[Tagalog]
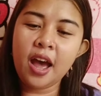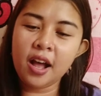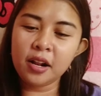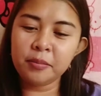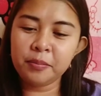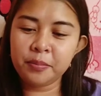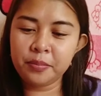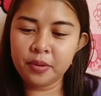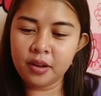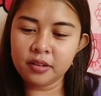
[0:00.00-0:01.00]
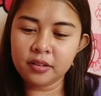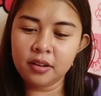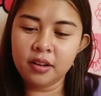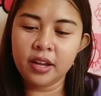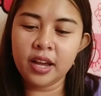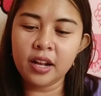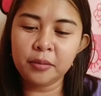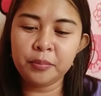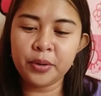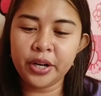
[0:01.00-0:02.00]
Hel ano?
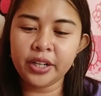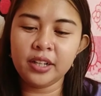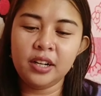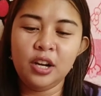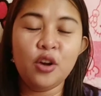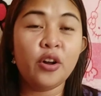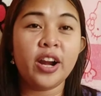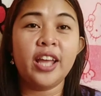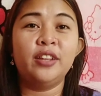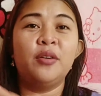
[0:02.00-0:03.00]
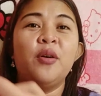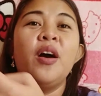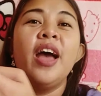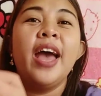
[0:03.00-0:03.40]
Helbert Loredo.